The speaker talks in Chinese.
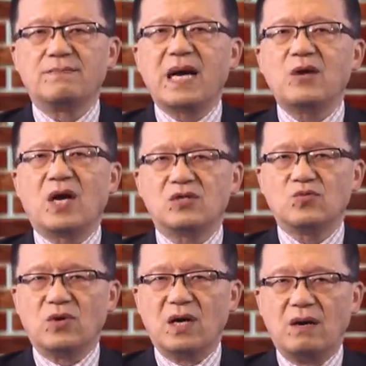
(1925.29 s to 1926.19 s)
八月二十
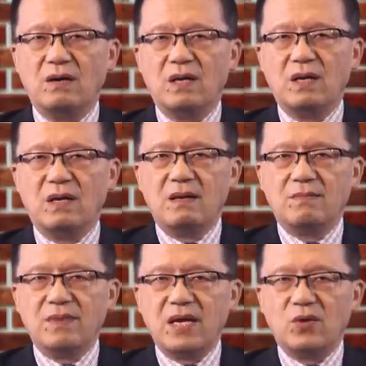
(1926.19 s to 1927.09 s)
五号，
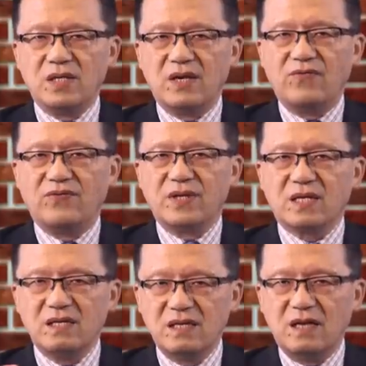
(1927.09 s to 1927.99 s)
美国政府呢
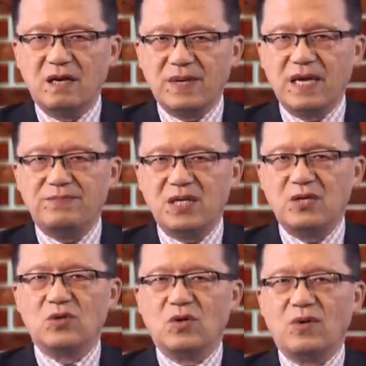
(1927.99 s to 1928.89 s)
特别
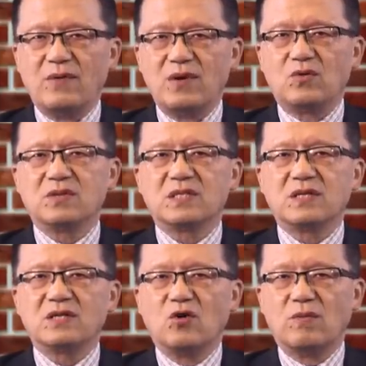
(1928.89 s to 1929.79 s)
批准华为公
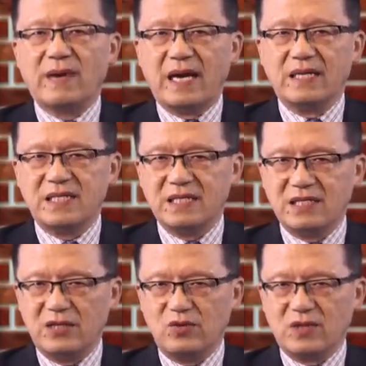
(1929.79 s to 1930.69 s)
司购买汽
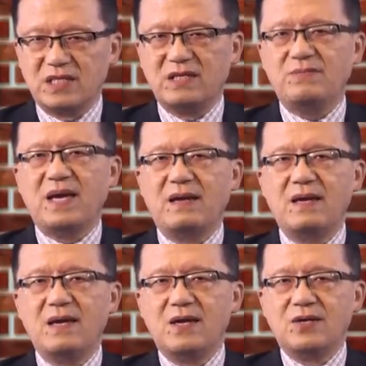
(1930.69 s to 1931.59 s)
车用的芯片，
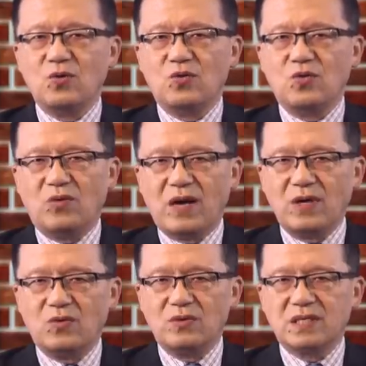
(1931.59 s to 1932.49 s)
用于华
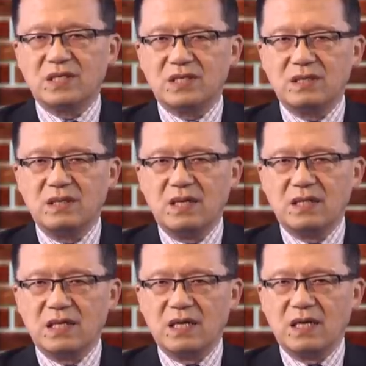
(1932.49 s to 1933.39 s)
为公司
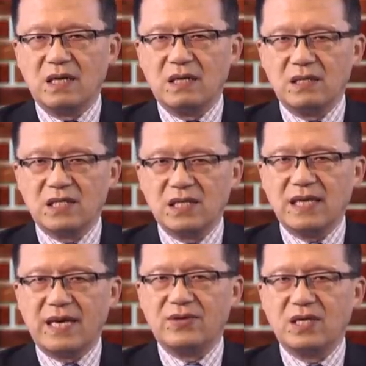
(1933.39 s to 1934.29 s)
这个生
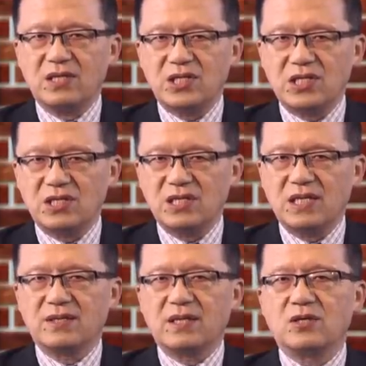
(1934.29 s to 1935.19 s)
产的这个汽车
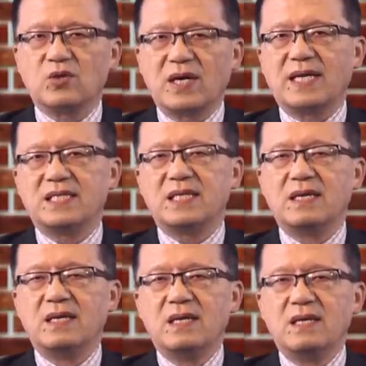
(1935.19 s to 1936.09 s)
上的传感
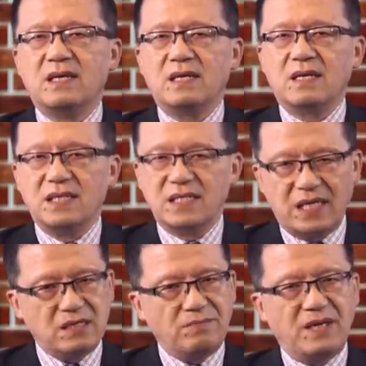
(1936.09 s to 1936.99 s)
器和
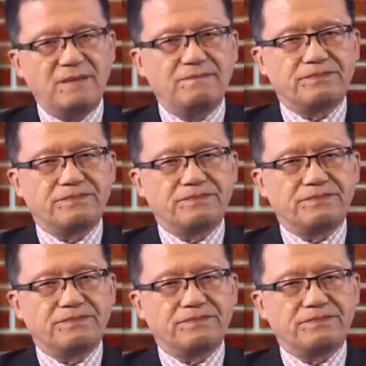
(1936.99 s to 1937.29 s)
显示屏，